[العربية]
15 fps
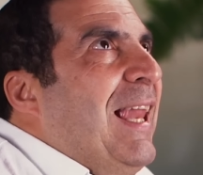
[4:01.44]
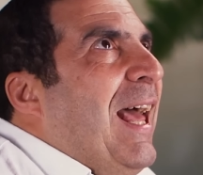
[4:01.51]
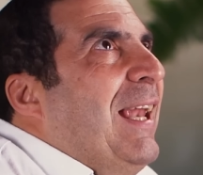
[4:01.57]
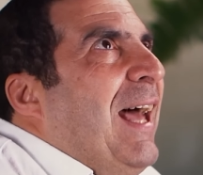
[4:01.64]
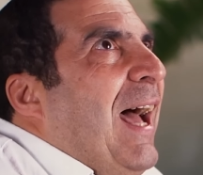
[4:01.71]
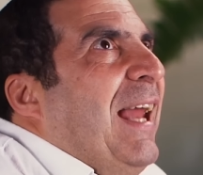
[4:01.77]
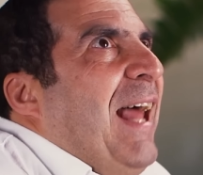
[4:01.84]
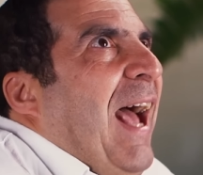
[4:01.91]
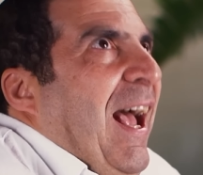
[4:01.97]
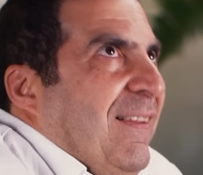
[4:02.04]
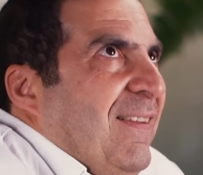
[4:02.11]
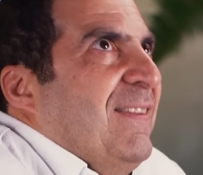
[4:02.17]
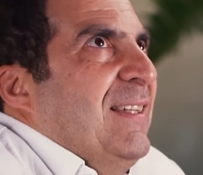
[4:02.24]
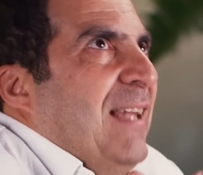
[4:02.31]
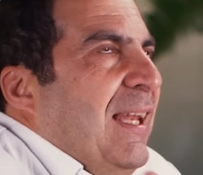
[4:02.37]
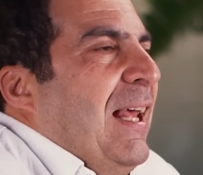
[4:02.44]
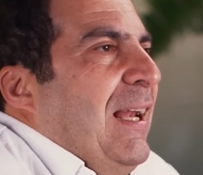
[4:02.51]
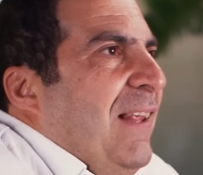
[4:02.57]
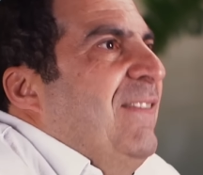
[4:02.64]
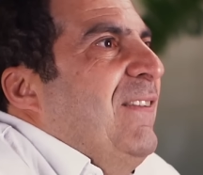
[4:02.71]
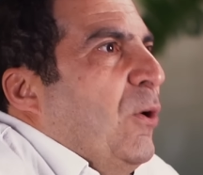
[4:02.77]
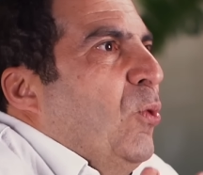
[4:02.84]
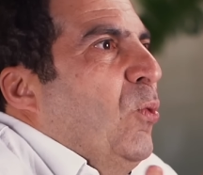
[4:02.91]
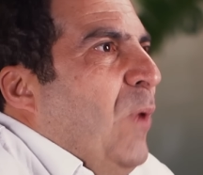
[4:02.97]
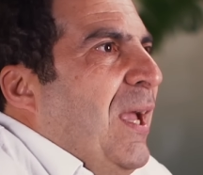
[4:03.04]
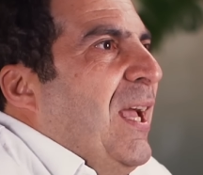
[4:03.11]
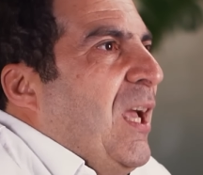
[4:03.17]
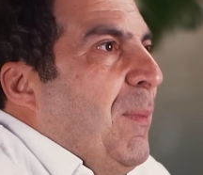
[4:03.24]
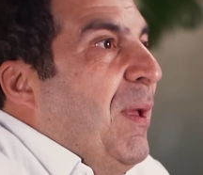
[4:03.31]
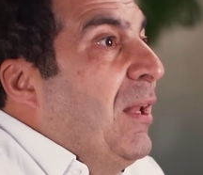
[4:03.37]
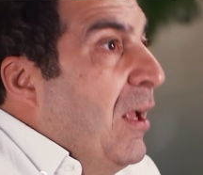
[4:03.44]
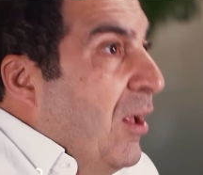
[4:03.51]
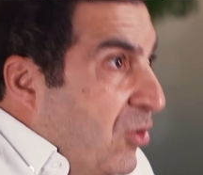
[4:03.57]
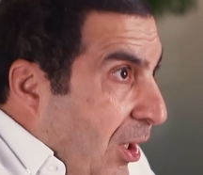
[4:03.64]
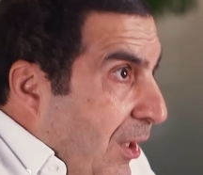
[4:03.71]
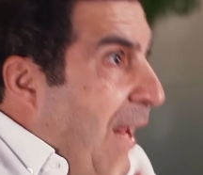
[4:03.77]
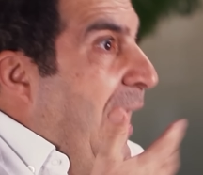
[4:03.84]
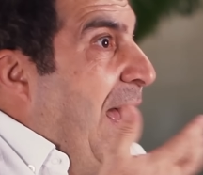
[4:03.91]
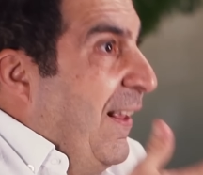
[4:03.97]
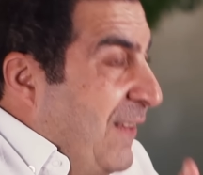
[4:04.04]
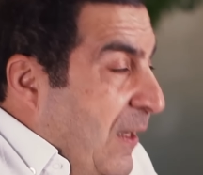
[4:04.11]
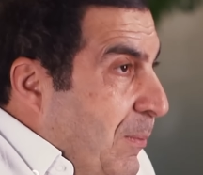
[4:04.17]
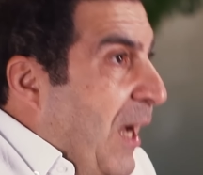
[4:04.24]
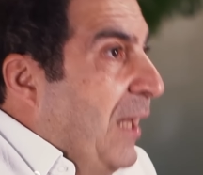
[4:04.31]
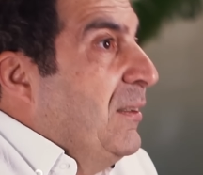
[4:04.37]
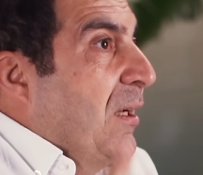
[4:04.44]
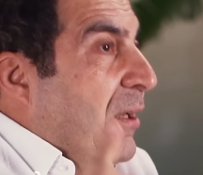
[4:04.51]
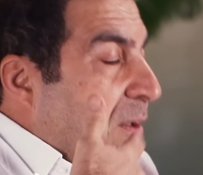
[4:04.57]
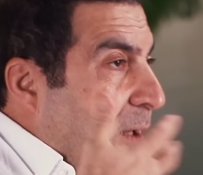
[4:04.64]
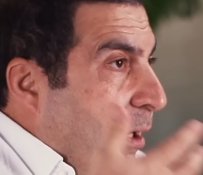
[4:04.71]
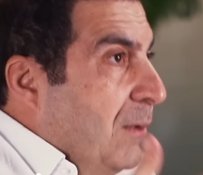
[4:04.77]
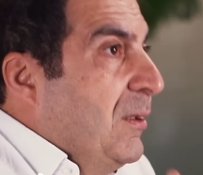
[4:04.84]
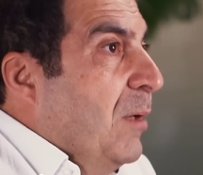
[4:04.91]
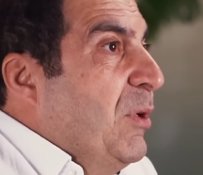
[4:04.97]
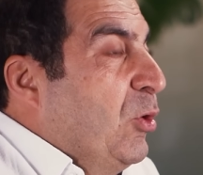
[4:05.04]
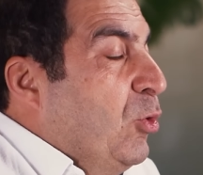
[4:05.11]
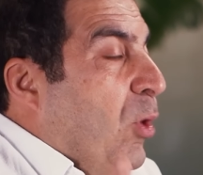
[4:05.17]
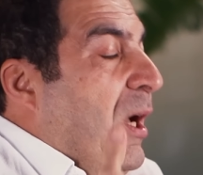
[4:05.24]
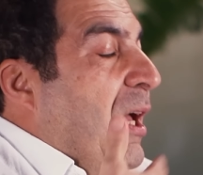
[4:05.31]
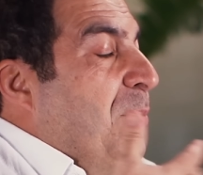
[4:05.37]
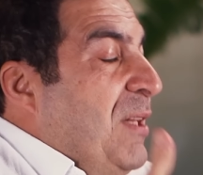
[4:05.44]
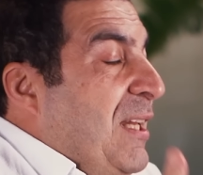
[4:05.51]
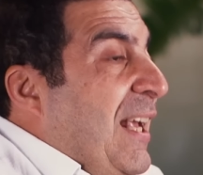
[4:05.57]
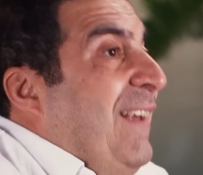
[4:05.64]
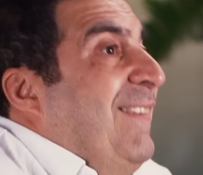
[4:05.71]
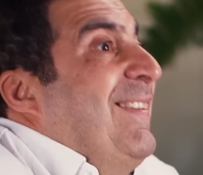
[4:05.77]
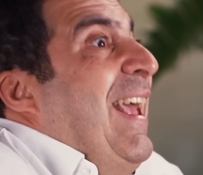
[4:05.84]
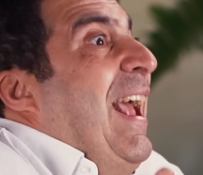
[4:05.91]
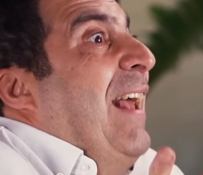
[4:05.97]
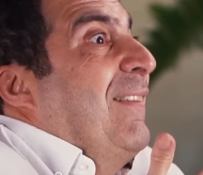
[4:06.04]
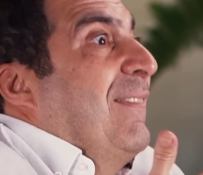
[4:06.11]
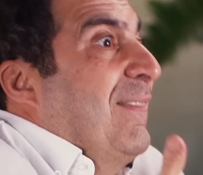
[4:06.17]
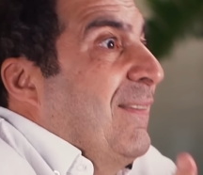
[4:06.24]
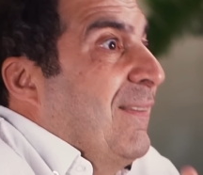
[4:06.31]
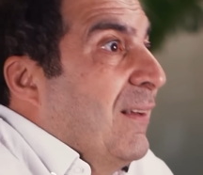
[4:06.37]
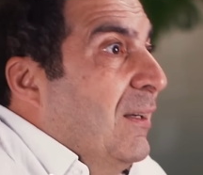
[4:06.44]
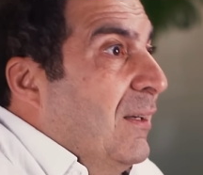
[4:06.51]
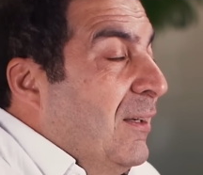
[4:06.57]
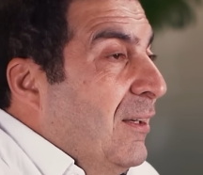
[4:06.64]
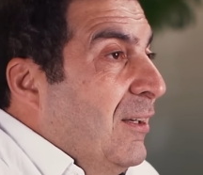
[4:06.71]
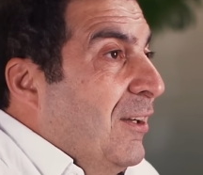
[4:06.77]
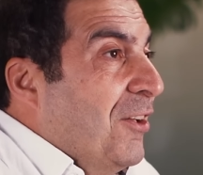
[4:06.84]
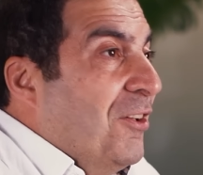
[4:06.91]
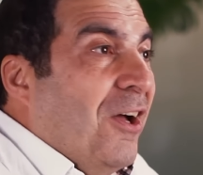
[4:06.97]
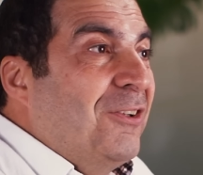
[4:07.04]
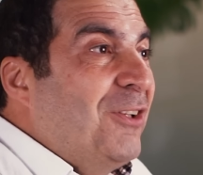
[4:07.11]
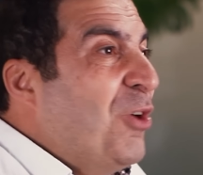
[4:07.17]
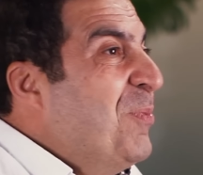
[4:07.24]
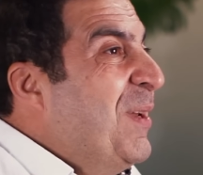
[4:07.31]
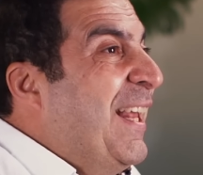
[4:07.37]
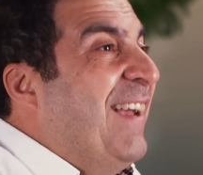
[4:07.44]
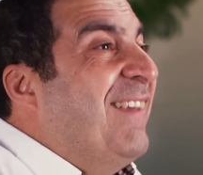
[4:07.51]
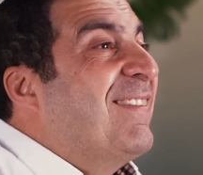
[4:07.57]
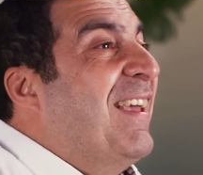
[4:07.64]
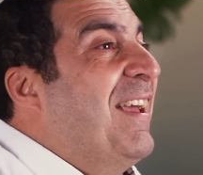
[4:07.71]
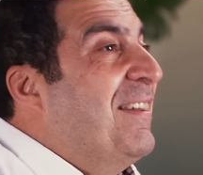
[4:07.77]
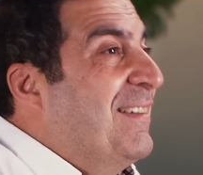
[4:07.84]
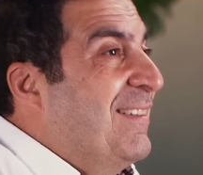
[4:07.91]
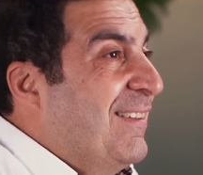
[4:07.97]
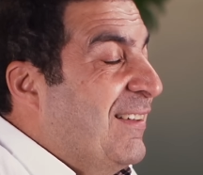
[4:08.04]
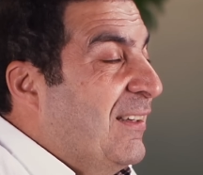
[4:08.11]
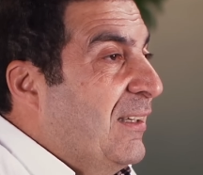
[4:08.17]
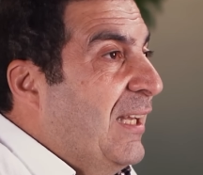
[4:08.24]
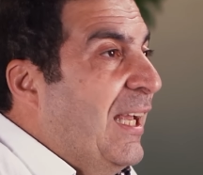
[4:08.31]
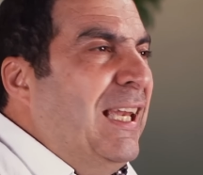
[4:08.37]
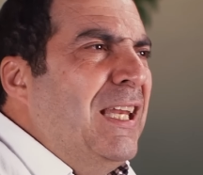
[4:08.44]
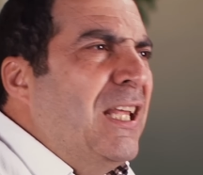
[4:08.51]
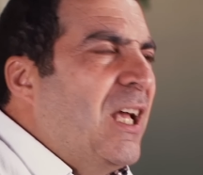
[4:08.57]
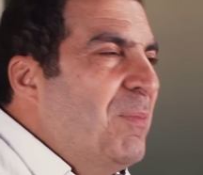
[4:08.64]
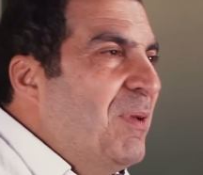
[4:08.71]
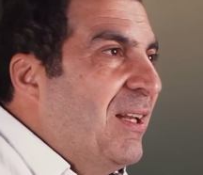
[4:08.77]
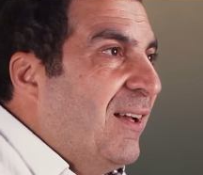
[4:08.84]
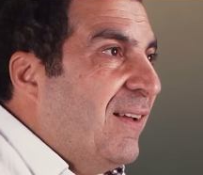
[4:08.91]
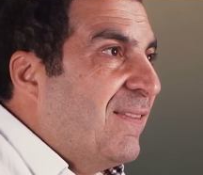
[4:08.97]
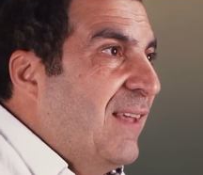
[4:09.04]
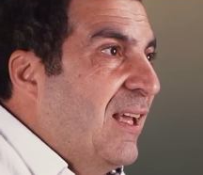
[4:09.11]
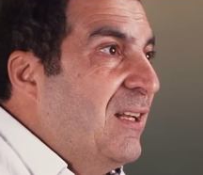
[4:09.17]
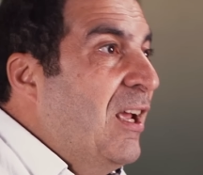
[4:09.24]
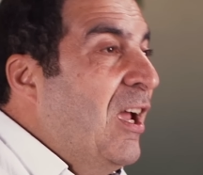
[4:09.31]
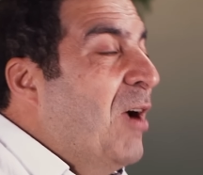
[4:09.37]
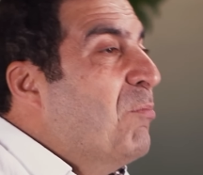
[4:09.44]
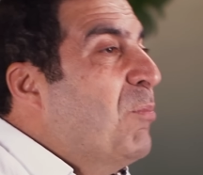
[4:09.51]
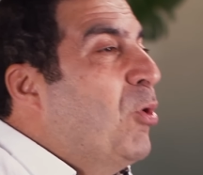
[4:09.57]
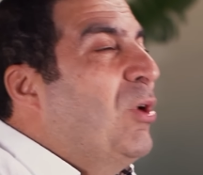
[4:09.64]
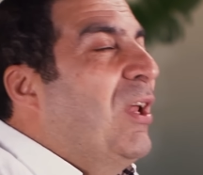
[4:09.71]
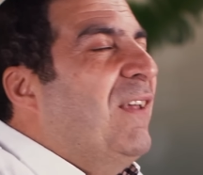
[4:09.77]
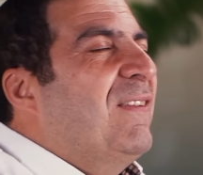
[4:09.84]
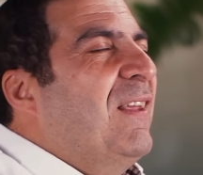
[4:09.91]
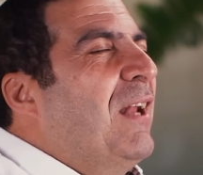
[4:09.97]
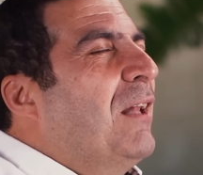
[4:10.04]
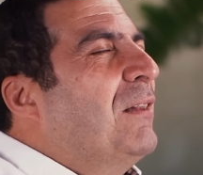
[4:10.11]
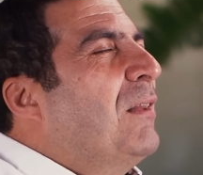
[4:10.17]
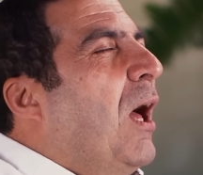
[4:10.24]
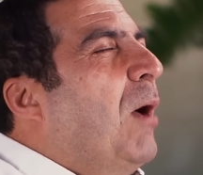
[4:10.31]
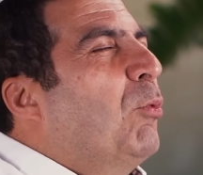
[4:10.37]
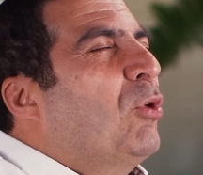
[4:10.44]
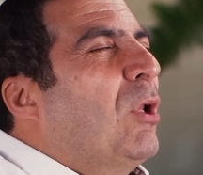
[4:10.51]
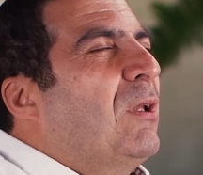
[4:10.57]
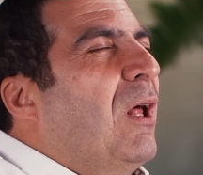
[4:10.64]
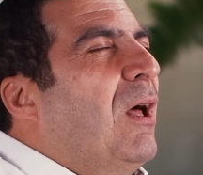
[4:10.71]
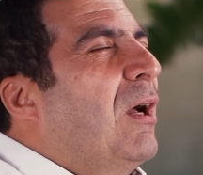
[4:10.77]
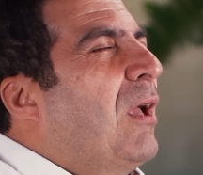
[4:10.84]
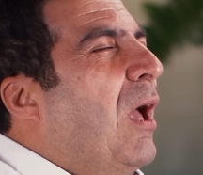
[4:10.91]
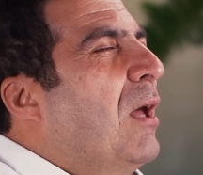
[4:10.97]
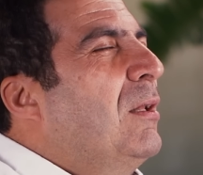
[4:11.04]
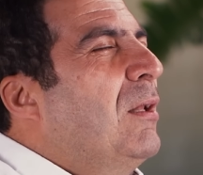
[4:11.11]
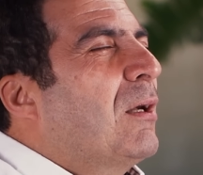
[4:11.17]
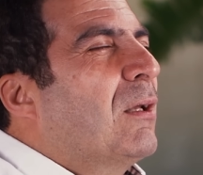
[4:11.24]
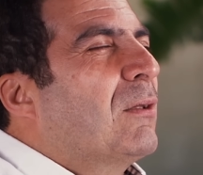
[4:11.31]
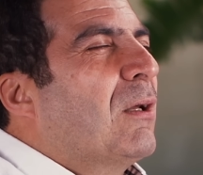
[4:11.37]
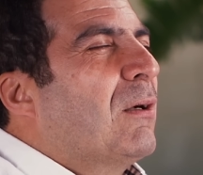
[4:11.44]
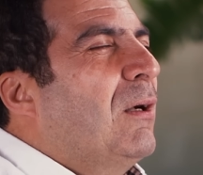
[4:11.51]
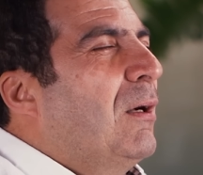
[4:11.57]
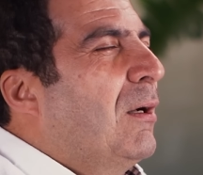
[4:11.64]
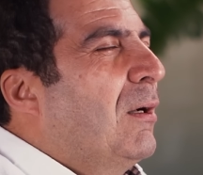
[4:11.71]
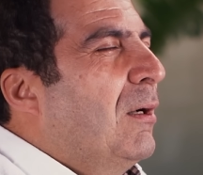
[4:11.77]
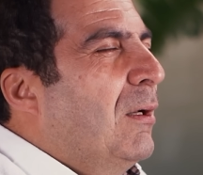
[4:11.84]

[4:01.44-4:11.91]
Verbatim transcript: لا لا أنا حاسس إن أنا لسه جوايا كمان طلع أحسن ما عندك النهاردة من دعاء من إحساس النهاردة يوم الإحسان ايه اللي جاب الاحسان ما هو الاحسان ان تعبد الله كانك تراه